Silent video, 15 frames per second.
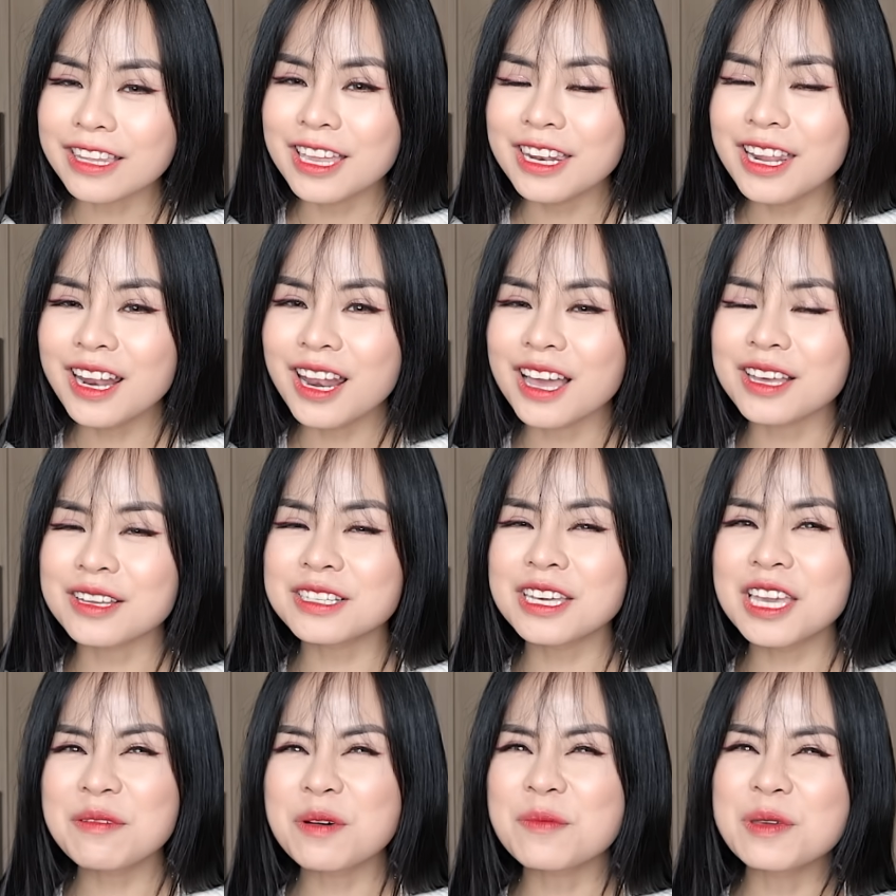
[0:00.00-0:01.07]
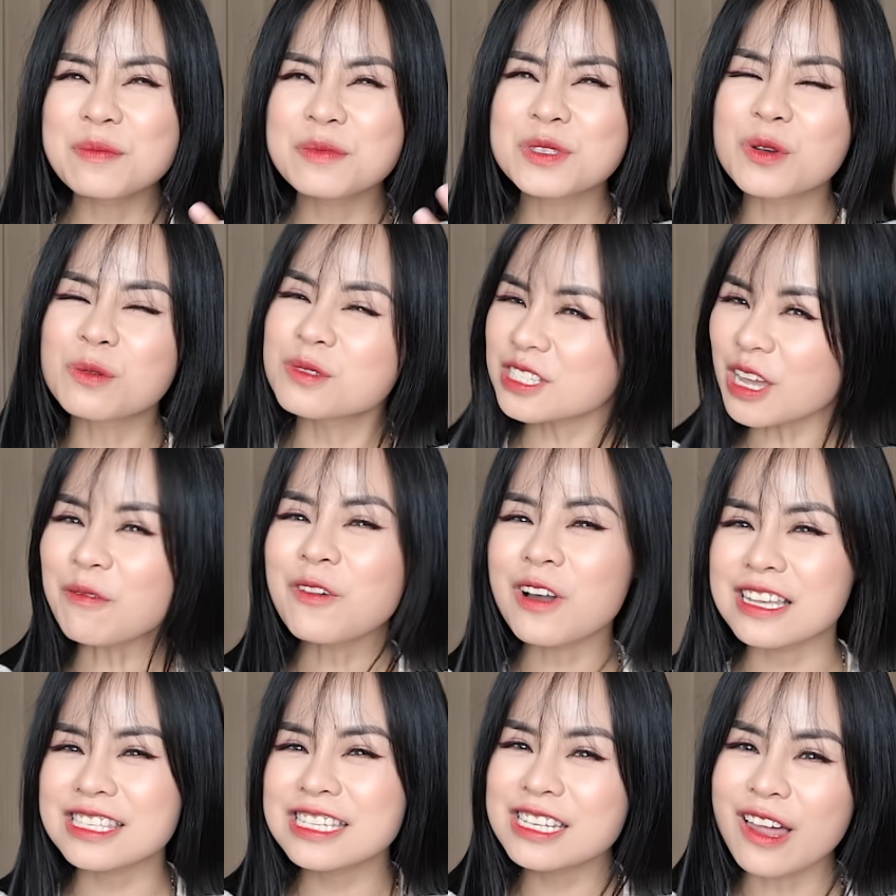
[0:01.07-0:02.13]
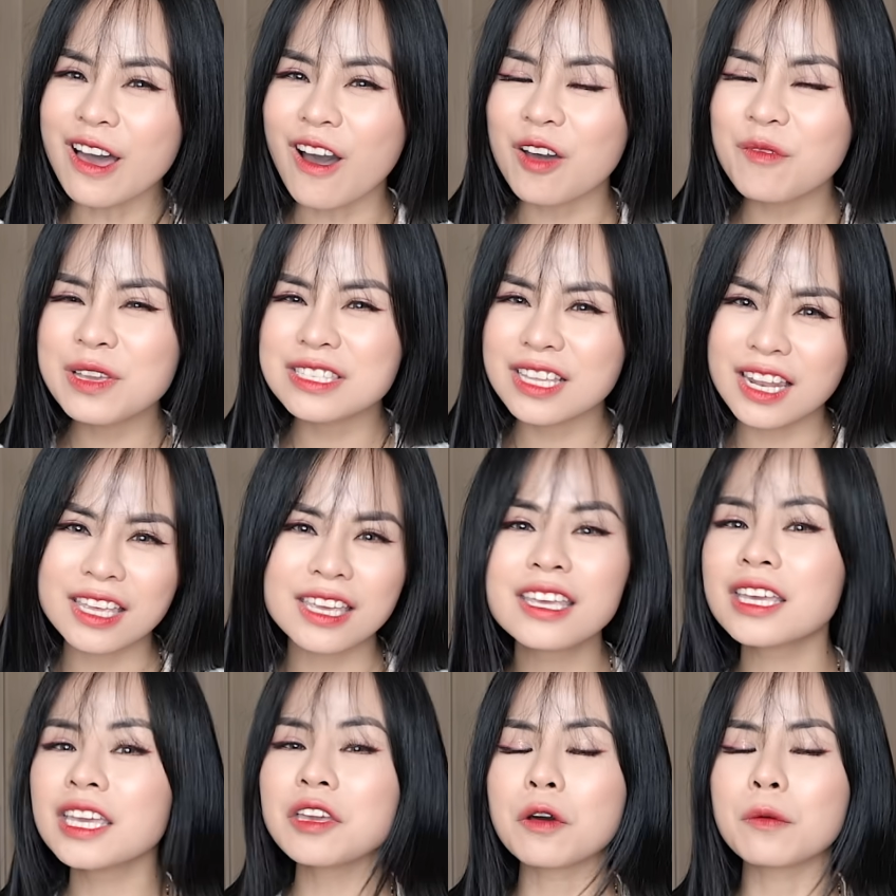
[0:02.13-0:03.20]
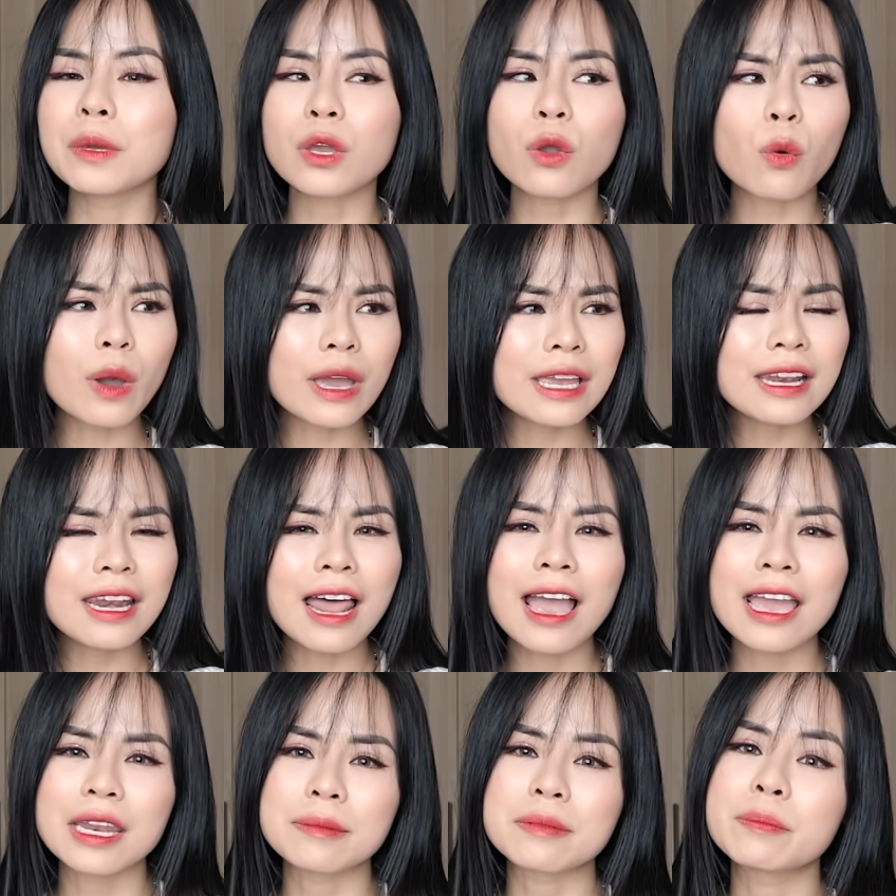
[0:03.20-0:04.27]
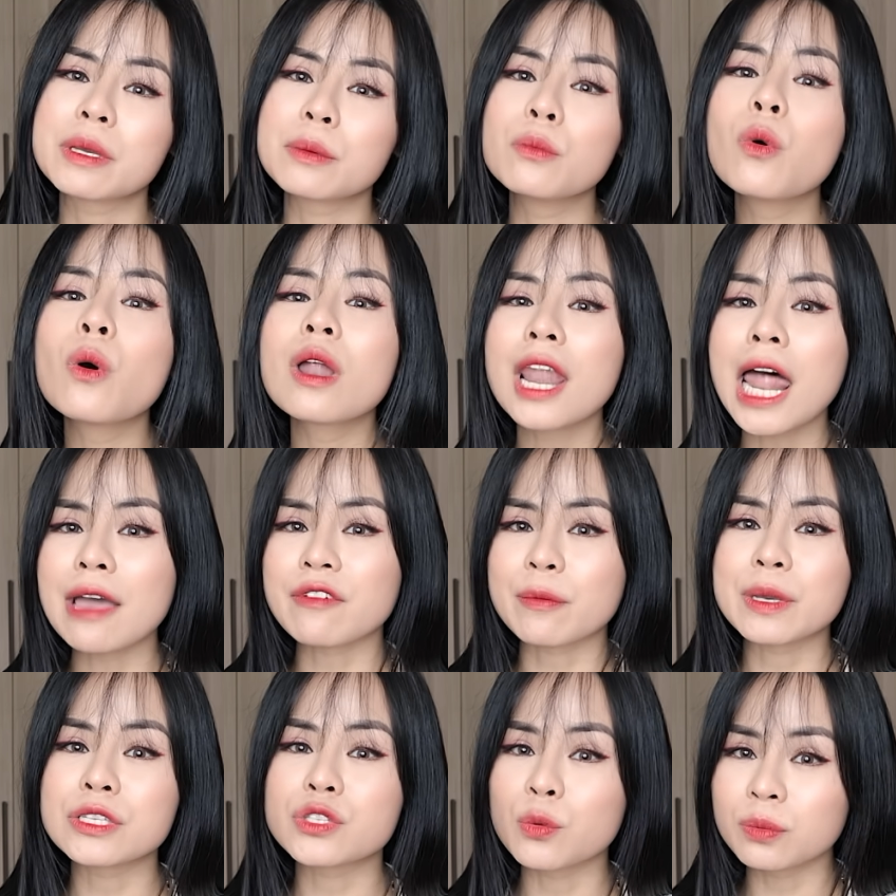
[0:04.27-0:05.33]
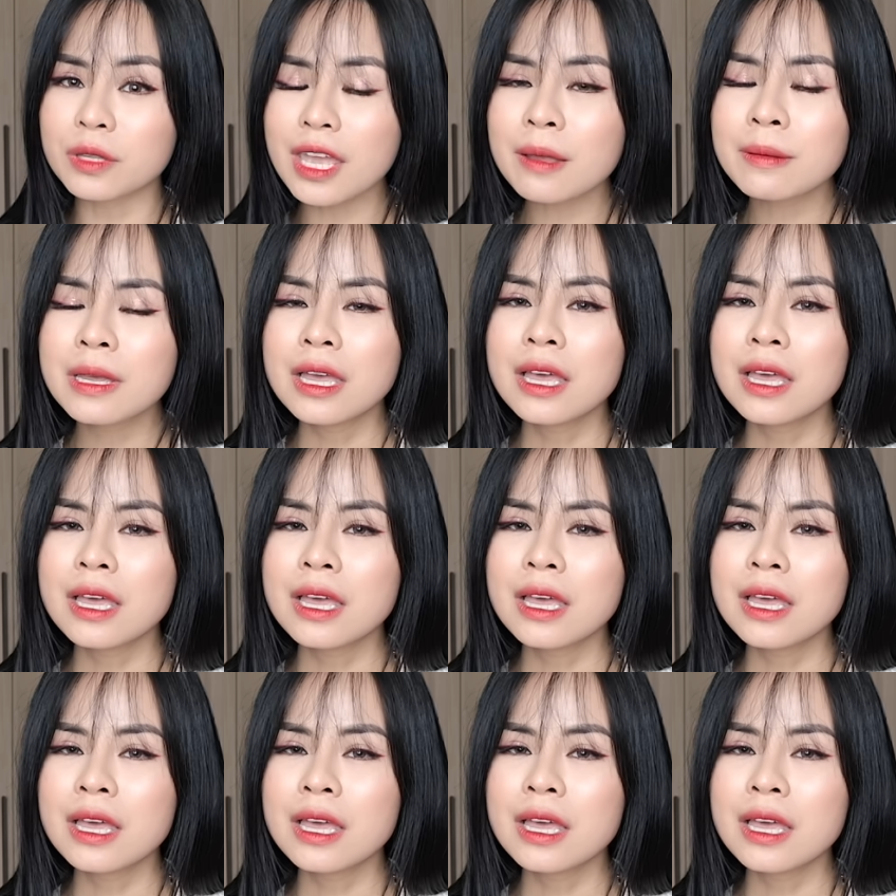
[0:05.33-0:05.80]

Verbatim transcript: thế nên là khi mà mình dùng xong một cái gì đó mình rất là ít khi mà mình quay lại để mà mình mua lại và mình dùng tiếp.